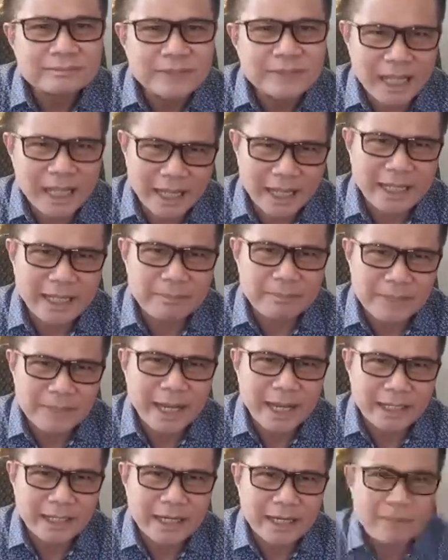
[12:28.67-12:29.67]
นะเก็บ
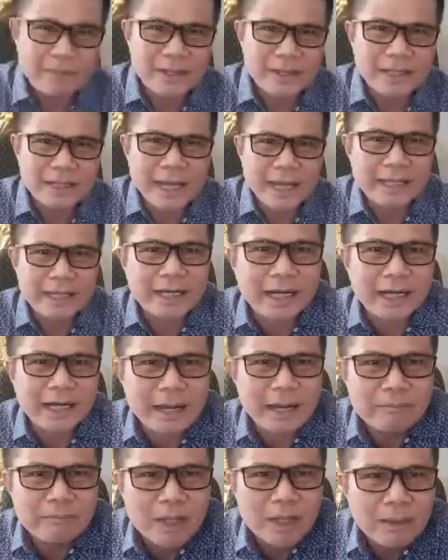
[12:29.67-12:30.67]
ได้ขนาดไหนเพียงใดเนี่ยนะ
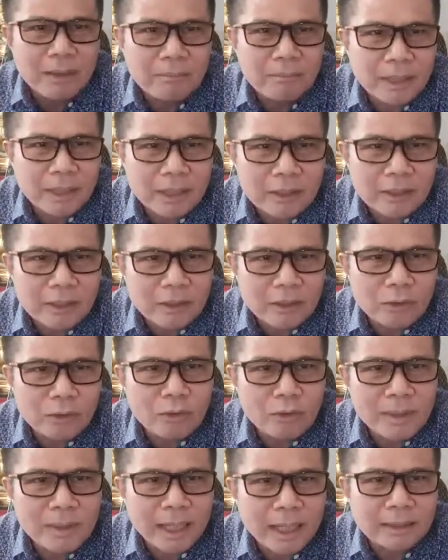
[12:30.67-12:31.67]
ครับมันจะต้อง
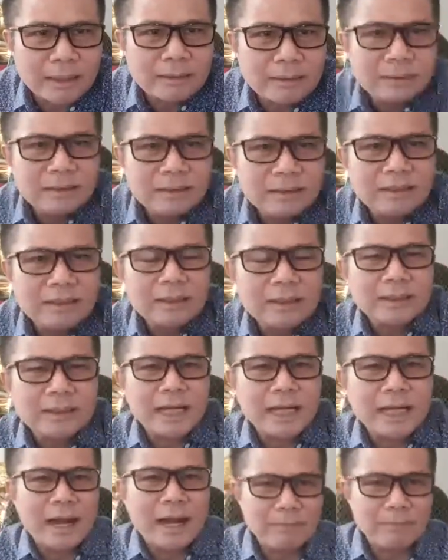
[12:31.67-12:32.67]
ดูเหมือนกัน
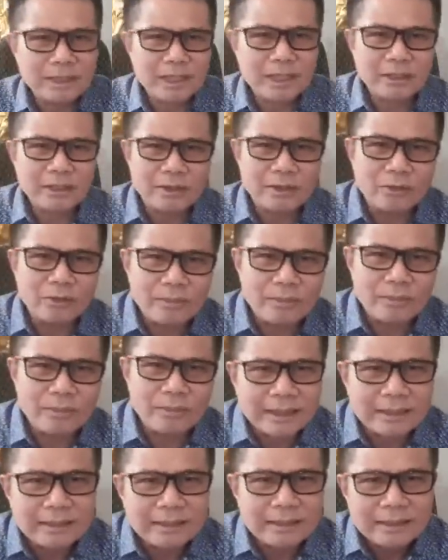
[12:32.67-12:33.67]
นะมันจะต้องดูเหมือน
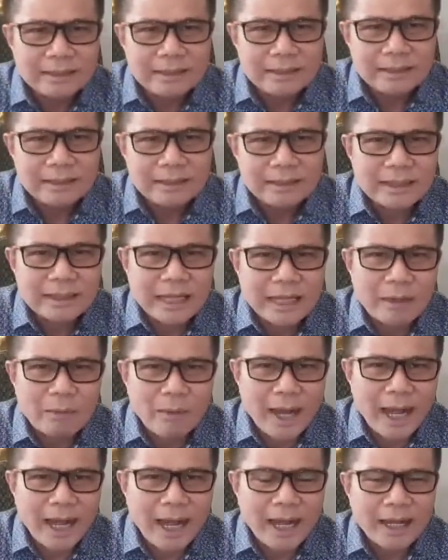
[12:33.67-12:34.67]
กันนะ
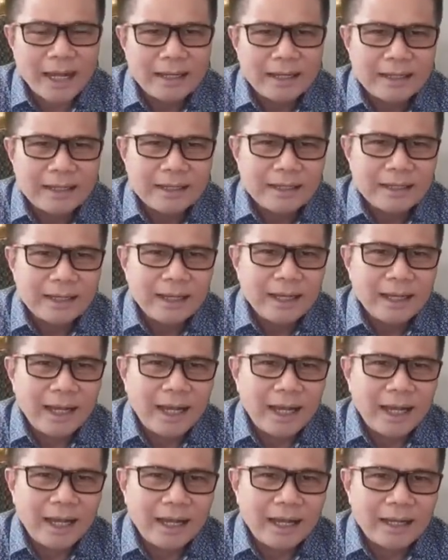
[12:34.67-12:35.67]
ว่า
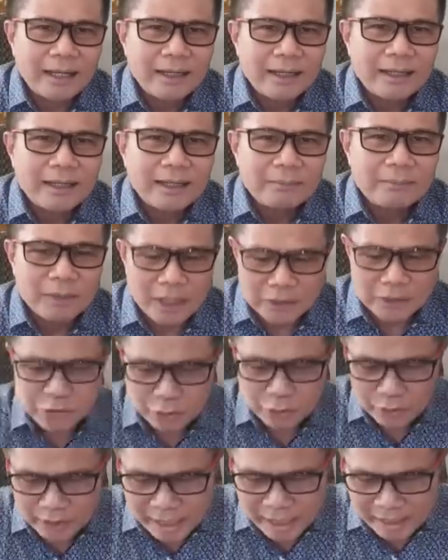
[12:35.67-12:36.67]
อ่าประชา
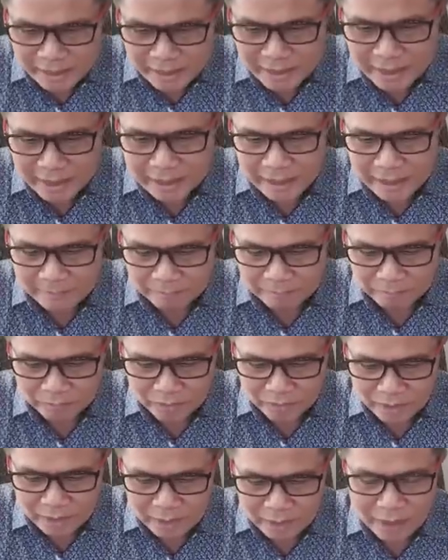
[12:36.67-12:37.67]
ชนนั้นเนี่ยนะครับ
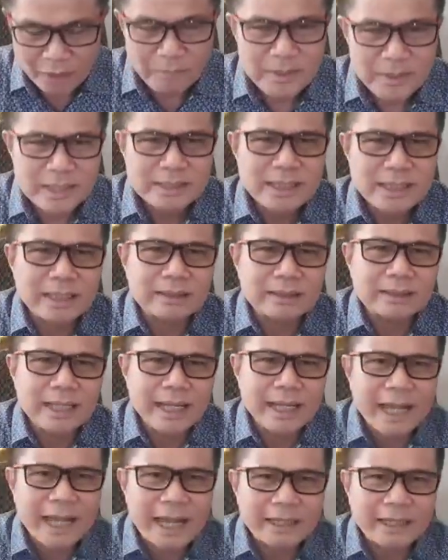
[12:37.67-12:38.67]
เขามีสิทธิ์
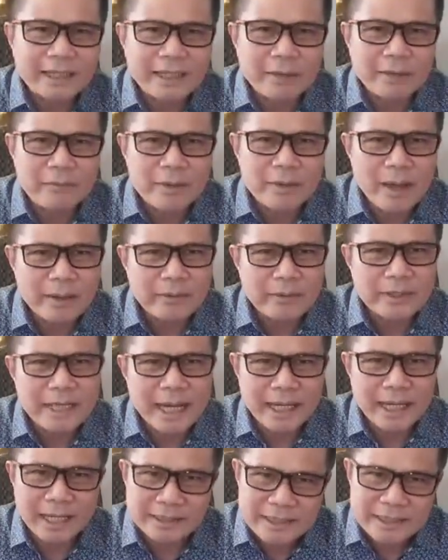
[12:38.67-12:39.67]
ในการที่จะวิพากษ์วิ
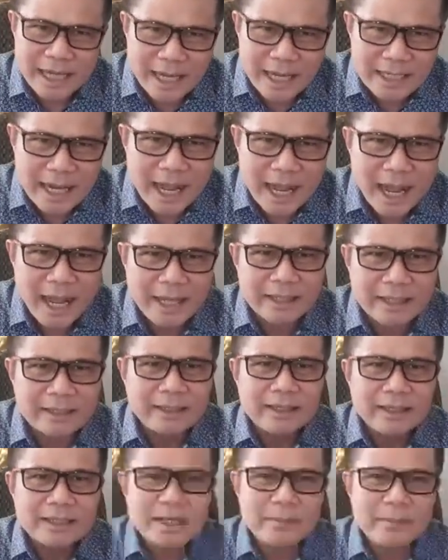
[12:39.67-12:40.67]
จารณ์กัญชาได้
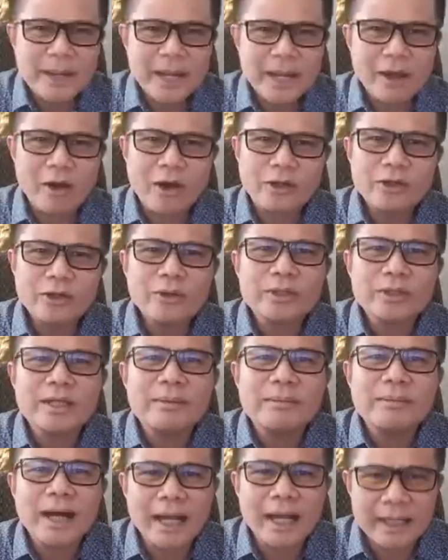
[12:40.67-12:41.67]
จะไปขอโทษ
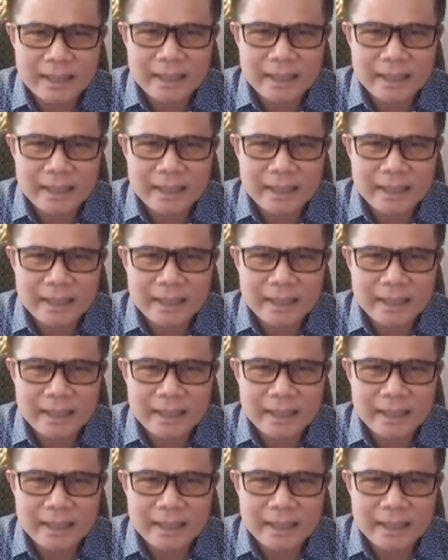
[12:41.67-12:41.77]
ทำไม